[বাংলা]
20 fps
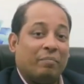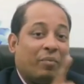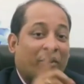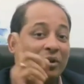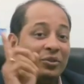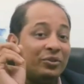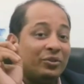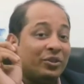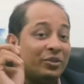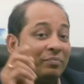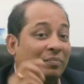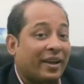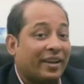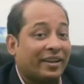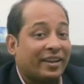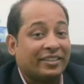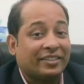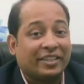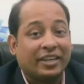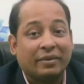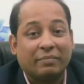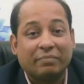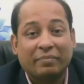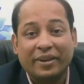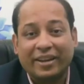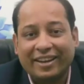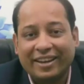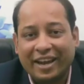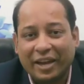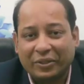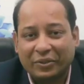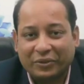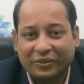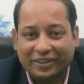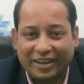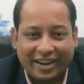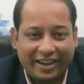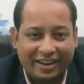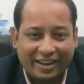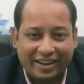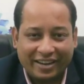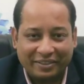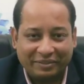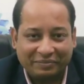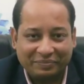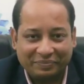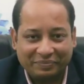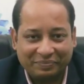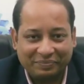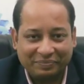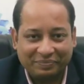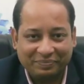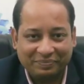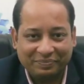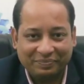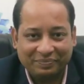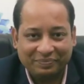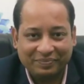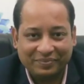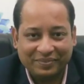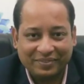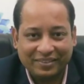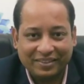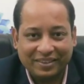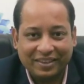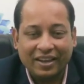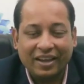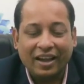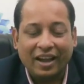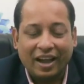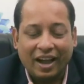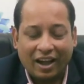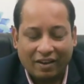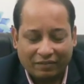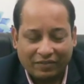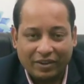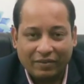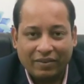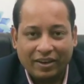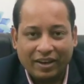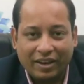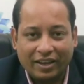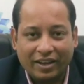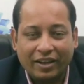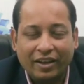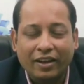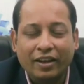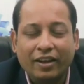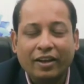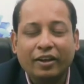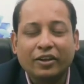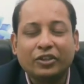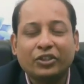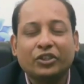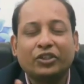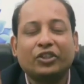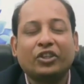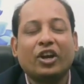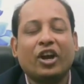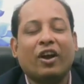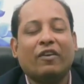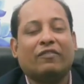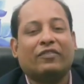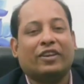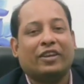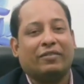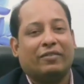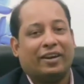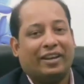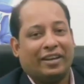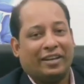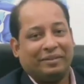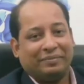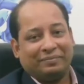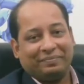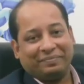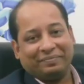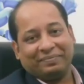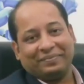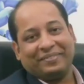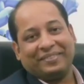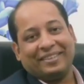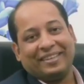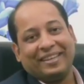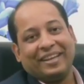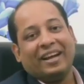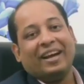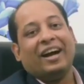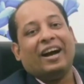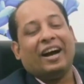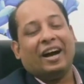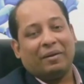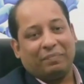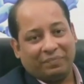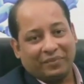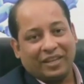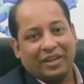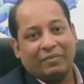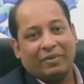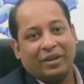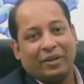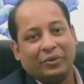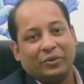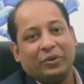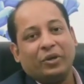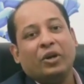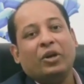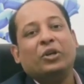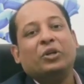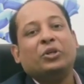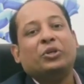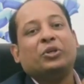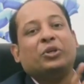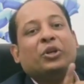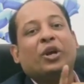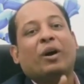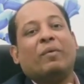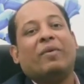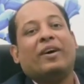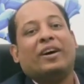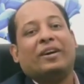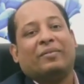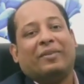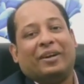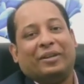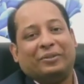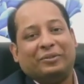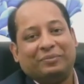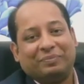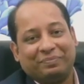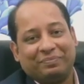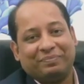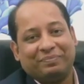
বন্ধন ব্যাংকের সেই বিখ্যাত ট্যাগলাইন আপকি ভালা সব কি ভালা আপনার ভালো সবার ভালো